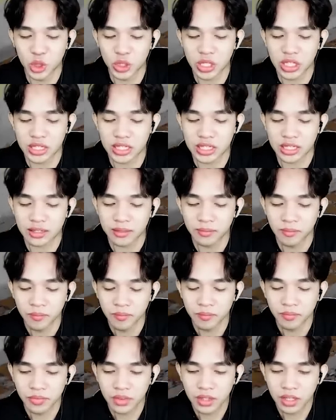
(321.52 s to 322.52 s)
Bulu kita.
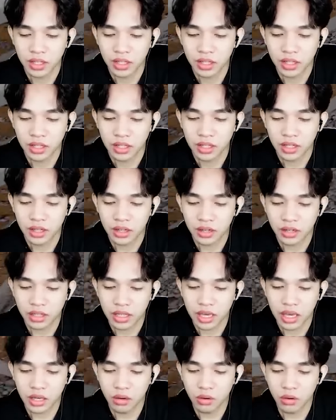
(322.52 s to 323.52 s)

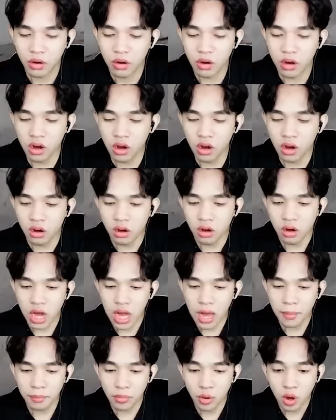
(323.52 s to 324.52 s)
Oke, okay. oh,
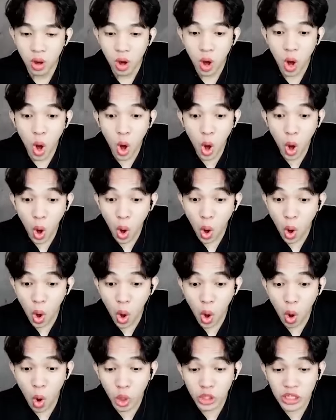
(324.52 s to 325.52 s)
apa?
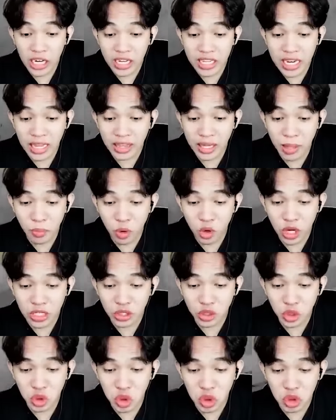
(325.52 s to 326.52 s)
oh, ternyata
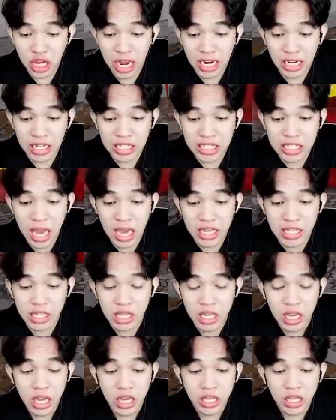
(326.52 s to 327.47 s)
bukan cucu Charles guys.